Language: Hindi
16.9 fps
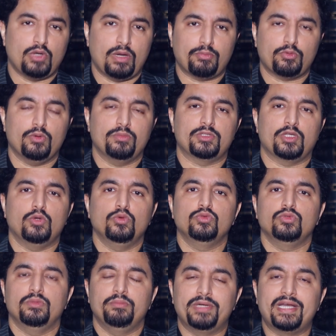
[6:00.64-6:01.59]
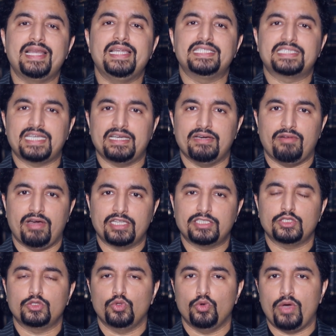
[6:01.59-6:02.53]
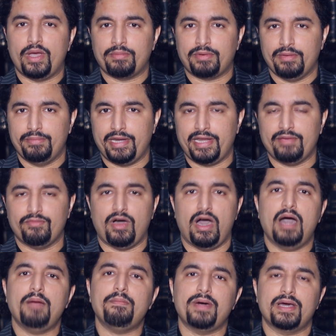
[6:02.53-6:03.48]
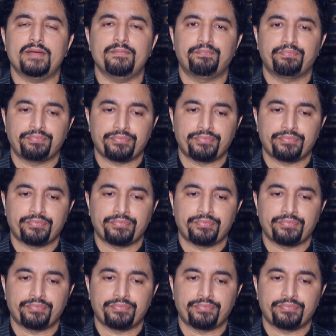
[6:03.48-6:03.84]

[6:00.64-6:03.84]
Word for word: जो आपको बताऊँ मिडल ईस्ट के हवाले से दो अहम खबरें हैं वहाँ पर